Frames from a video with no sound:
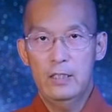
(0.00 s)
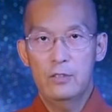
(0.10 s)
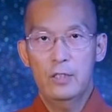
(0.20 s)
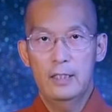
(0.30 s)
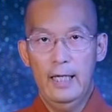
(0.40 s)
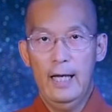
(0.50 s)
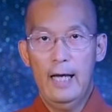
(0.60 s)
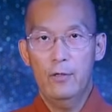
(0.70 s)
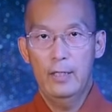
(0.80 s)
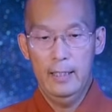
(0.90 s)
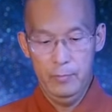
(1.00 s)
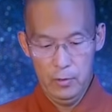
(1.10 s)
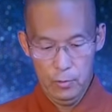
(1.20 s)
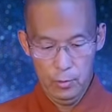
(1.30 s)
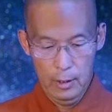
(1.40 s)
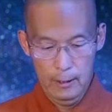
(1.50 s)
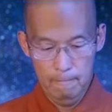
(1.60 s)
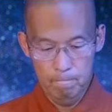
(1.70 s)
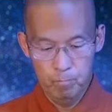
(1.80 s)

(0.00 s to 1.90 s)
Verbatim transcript: 那就很难拉回来，没有错哈。